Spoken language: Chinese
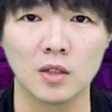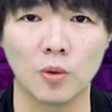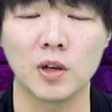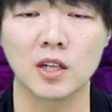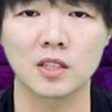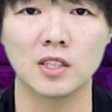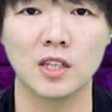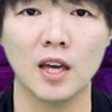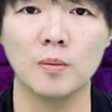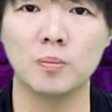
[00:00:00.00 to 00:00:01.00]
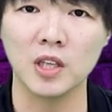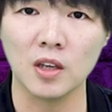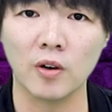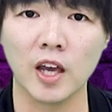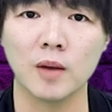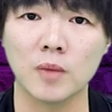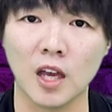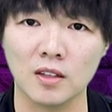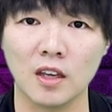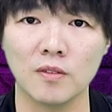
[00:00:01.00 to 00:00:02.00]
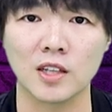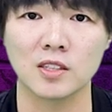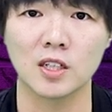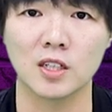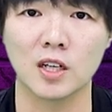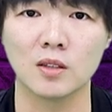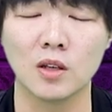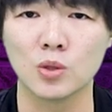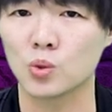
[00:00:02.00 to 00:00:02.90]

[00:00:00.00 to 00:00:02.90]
我们要让这些 BOM and t f a 这些人